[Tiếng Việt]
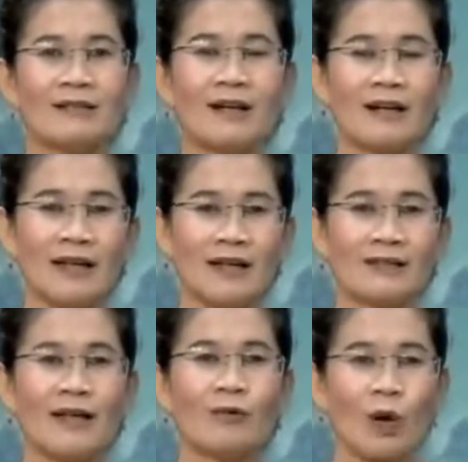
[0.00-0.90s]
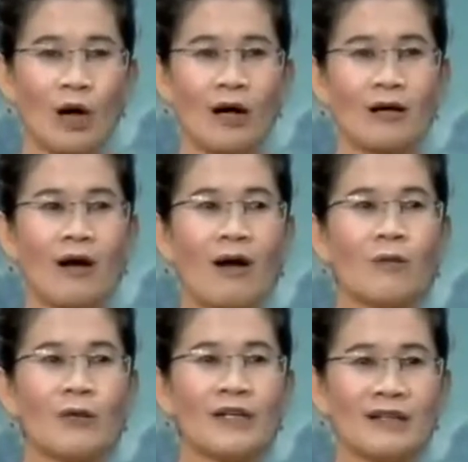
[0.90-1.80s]
thực hiện theo luật
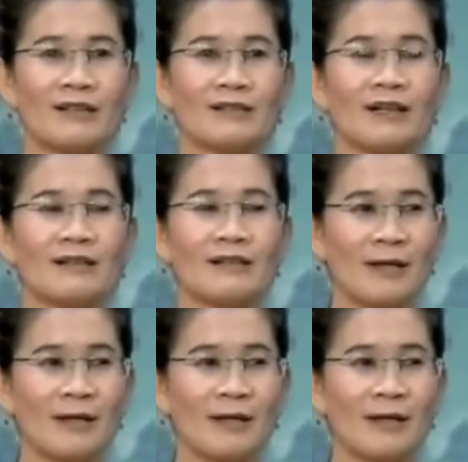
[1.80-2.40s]
có quy định từ